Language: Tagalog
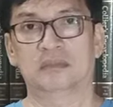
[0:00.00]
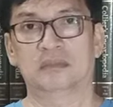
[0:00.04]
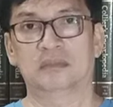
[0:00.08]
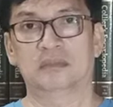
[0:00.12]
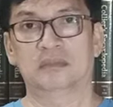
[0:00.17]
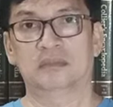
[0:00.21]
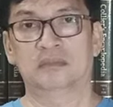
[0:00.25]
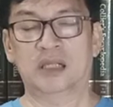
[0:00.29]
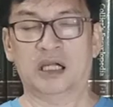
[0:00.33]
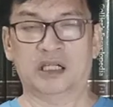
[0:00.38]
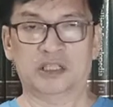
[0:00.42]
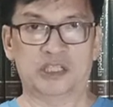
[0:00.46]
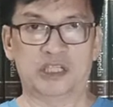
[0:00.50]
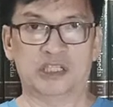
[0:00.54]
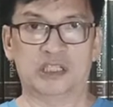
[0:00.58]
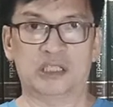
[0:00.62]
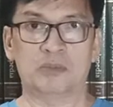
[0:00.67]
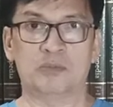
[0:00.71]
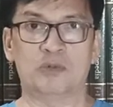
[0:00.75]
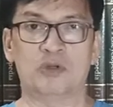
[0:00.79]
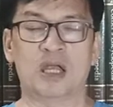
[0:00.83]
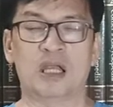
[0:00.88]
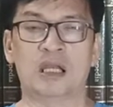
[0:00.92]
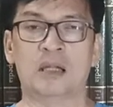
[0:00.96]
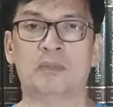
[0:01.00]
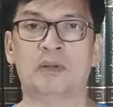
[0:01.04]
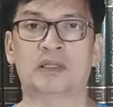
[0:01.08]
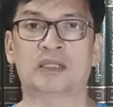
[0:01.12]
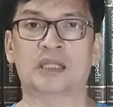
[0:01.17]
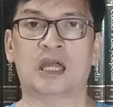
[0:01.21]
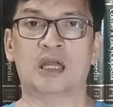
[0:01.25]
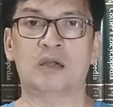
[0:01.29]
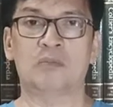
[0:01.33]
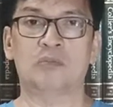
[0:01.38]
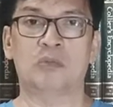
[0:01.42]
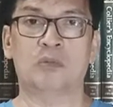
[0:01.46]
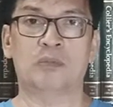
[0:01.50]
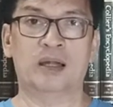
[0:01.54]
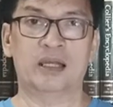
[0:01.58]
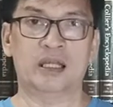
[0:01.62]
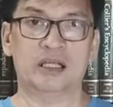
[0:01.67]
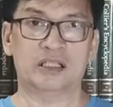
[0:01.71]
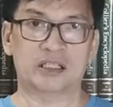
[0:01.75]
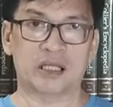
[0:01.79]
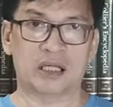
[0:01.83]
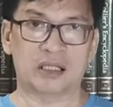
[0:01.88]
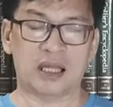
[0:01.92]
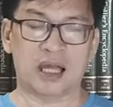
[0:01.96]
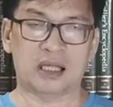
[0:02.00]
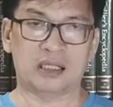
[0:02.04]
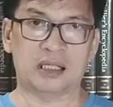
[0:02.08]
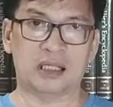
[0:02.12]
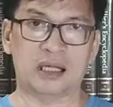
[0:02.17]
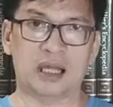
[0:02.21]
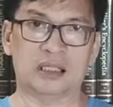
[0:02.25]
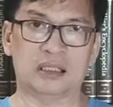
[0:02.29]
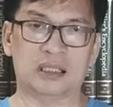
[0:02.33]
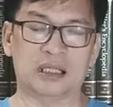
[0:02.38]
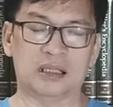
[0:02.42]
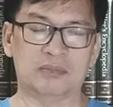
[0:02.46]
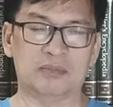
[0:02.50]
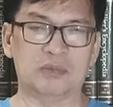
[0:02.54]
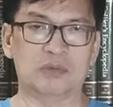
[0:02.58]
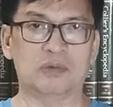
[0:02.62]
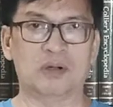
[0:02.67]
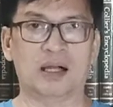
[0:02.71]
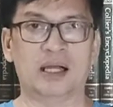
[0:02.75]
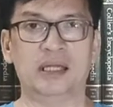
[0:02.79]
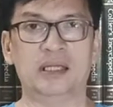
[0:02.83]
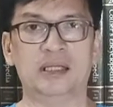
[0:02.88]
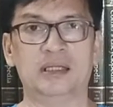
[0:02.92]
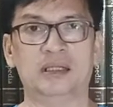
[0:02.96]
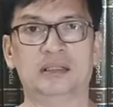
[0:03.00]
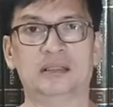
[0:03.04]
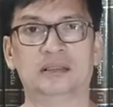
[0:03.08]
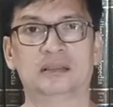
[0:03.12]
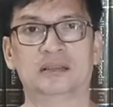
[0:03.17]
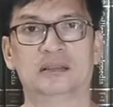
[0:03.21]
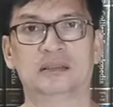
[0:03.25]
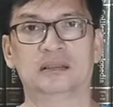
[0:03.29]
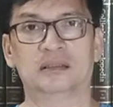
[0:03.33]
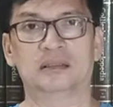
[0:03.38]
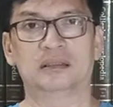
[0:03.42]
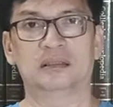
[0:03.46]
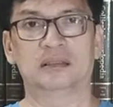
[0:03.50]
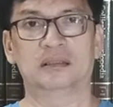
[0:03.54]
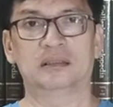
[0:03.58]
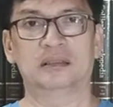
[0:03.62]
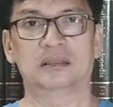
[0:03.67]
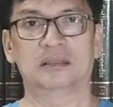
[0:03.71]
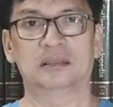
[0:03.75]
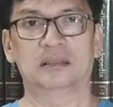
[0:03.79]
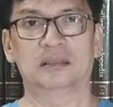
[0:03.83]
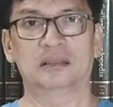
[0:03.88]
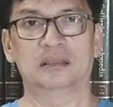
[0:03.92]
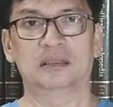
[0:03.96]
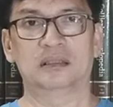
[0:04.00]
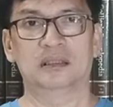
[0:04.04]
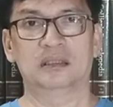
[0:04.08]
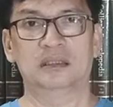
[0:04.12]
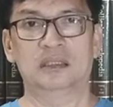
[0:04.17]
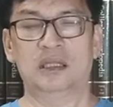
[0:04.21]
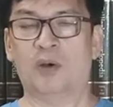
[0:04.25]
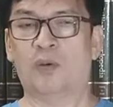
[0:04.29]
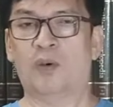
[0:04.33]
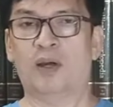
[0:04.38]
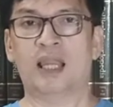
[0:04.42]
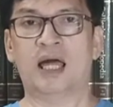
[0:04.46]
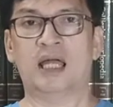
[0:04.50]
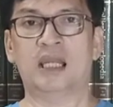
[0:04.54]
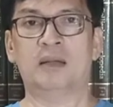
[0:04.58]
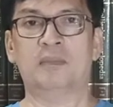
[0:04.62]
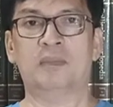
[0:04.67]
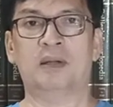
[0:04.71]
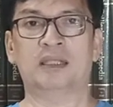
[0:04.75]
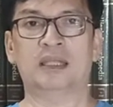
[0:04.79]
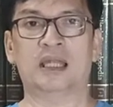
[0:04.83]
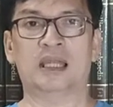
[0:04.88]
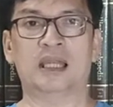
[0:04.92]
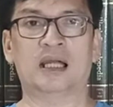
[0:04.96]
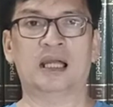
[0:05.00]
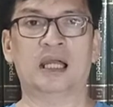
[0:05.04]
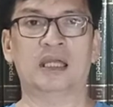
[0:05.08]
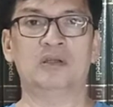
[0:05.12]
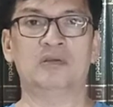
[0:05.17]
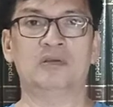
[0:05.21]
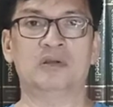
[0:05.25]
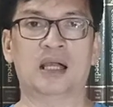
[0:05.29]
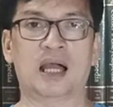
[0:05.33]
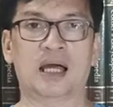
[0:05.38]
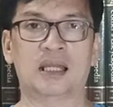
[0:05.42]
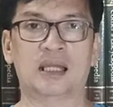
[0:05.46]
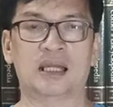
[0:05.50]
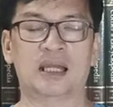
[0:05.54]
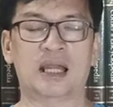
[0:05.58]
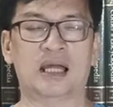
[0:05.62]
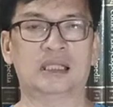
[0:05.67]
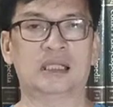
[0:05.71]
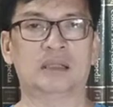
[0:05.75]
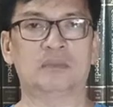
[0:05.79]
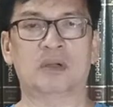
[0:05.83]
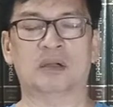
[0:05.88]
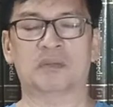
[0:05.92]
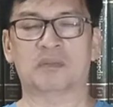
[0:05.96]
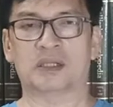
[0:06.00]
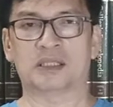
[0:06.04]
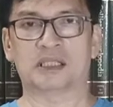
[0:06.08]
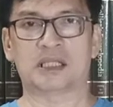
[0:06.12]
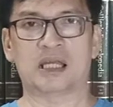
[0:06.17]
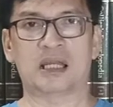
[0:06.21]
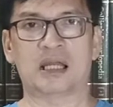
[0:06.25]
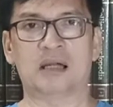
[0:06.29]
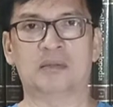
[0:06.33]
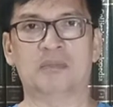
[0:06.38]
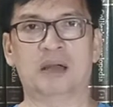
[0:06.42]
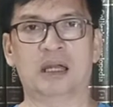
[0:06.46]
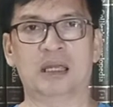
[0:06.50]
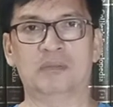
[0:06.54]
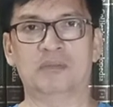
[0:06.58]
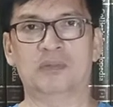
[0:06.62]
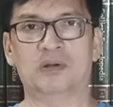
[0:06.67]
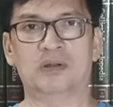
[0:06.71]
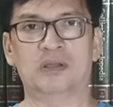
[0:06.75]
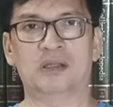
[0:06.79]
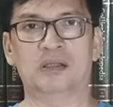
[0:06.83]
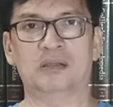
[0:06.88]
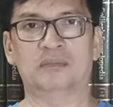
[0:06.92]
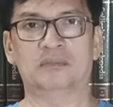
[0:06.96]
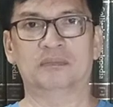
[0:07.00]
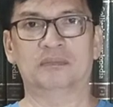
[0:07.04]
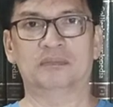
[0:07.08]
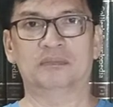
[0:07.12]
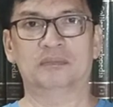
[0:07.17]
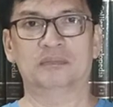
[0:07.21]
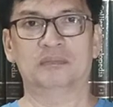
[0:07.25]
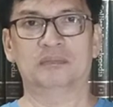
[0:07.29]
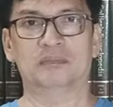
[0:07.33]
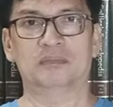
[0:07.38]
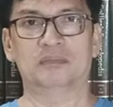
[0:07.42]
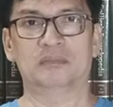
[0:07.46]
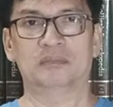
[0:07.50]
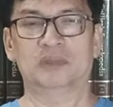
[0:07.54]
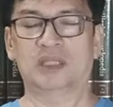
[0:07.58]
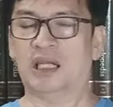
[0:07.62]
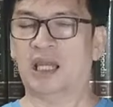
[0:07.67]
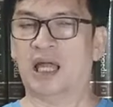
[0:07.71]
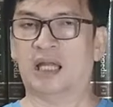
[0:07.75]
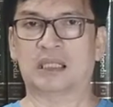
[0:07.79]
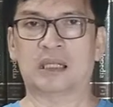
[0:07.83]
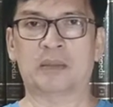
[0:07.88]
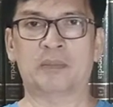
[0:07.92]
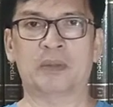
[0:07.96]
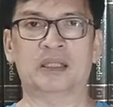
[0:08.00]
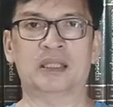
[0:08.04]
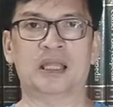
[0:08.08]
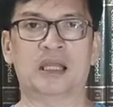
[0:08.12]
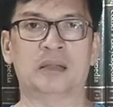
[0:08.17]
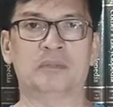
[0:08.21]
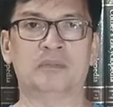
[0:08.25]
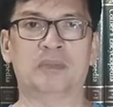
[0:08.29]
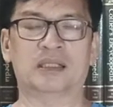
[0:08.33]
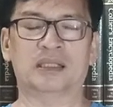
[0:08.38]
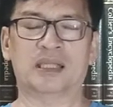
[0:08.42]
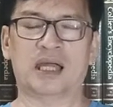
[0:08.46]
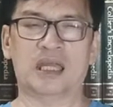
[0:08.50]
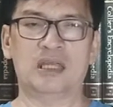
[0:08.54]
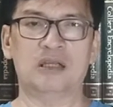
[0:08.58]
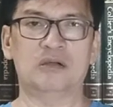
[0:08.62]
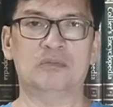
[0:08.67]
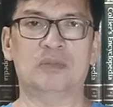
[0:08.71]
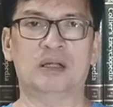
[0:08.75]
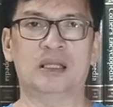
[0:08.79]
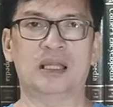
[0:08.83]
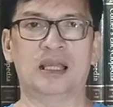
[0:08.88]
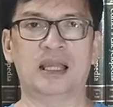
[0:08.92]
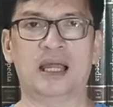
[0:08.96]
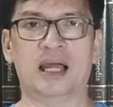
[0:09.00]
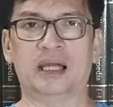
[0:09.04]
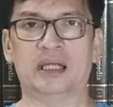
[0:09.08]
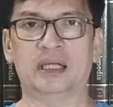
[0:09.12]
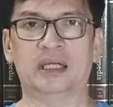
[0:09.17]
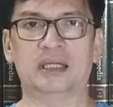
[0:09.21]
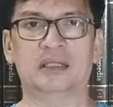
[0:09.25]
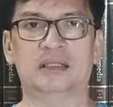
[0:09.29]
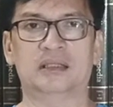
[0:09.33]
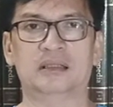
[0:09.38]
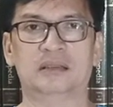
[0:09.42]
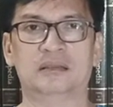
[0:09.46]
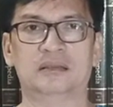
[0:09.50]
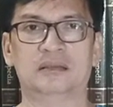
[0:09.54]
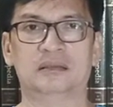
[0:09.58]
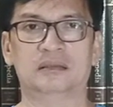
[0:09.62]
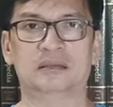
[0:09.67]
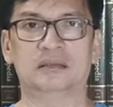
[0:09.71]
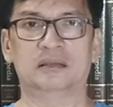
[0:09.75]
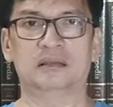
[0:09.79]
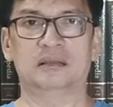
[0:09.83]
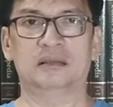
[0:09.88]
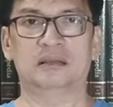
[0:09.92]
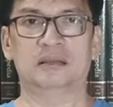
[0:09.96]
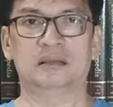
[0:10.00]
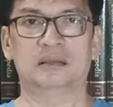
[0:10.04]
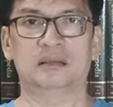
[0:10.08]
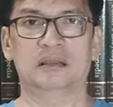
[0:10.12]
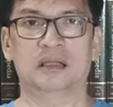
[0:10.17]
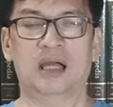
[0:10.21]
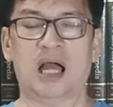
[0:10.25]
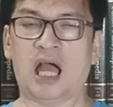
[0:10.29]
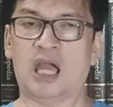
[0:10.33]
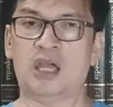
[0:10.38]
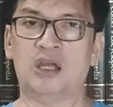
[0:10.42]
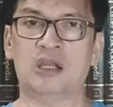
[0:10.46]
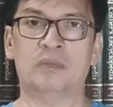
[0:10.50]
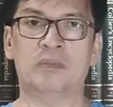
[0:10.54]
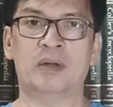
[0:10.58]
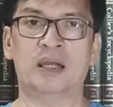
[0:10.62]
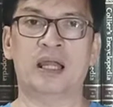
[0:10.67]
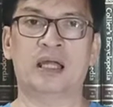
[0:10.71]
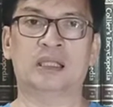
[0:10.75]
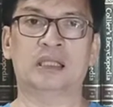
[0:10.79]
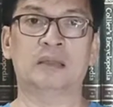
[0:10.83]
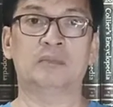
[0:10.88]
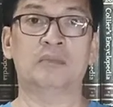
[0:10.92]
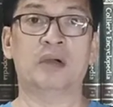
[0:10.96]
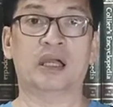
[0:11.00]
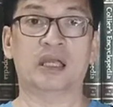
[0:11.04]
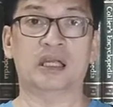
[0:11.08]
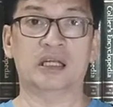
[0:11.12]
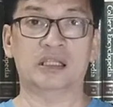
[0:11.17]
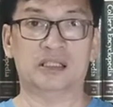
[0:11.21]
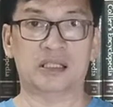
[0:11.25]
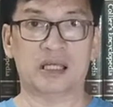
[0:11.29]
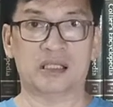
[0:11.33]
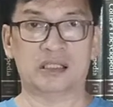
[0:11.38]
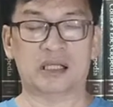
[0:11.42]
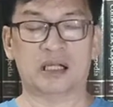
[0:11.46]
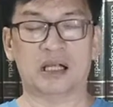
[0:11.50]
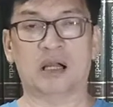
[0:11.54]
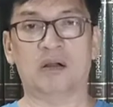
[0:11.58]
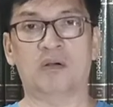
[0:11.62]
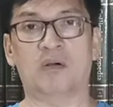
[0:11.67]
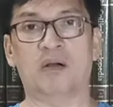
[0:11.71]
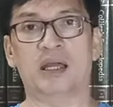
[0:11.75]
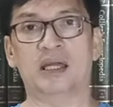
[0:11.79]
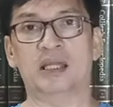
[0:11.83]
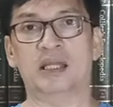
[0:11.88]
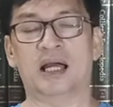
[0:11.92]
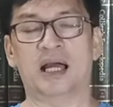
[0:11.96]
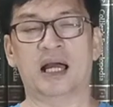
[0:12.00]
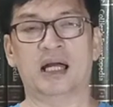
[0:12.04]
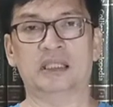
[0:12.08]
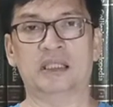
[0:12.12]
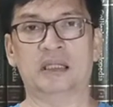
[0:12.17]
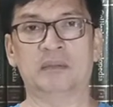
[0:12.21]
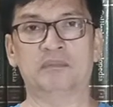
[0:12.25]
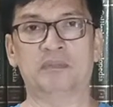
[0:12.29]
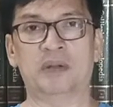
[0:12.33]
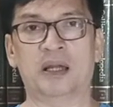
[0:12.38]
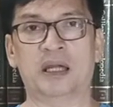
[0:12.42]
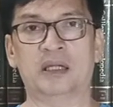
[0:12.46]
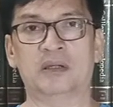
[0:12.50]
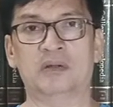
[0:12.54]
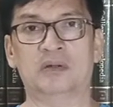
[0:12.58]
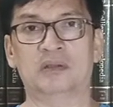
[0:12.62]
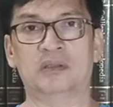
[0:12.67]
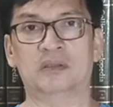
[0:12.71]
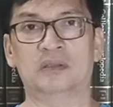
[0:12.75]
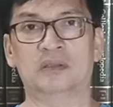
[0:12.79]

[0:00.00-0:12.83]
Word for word: Nagsisimula na ba tayong bumalik sa dati nating buhay? Nawala na ba talaga yung gana natin magbasa ng Bible? Tinatamad na rin ba tayong manalangin? Ayaw na ba nating makiisa sa gawain ng ating Panginoon?